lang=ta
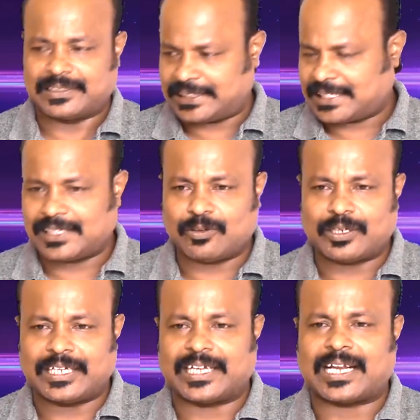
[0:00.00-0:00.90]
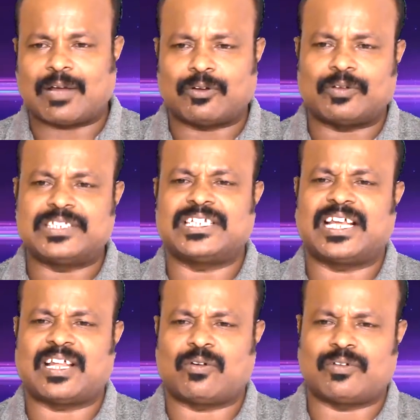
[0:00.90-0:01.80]
சிக்கனுக்கு ஒரு நிகராக ஒரு வெஜ்ஜில்
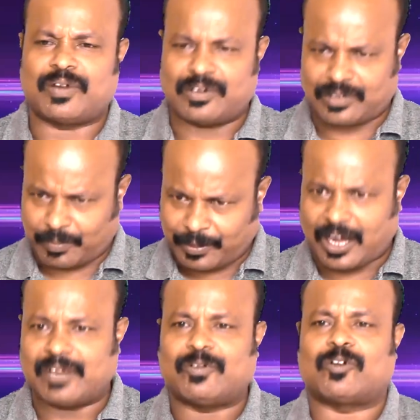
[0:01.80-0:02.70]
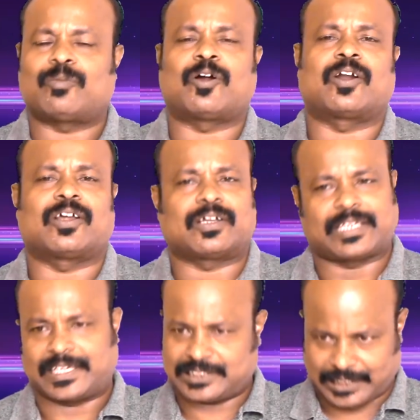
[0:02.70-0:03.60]
ஏதாவது ஒன்று வேணுன்றப்போ காலிஃப்ளவர் பக்கோடா
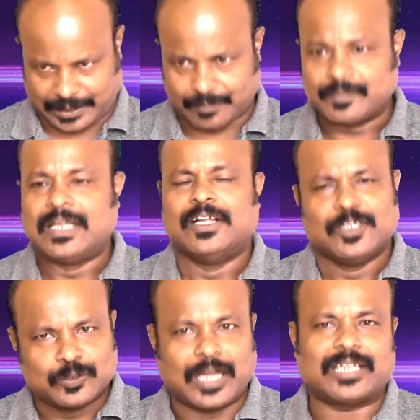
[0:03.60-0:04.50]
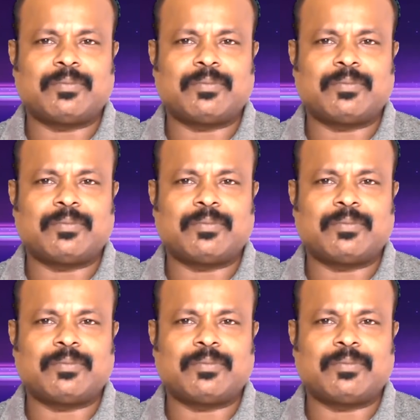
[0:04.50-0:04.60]
தயாரித்தாங்க ஸோ அந்த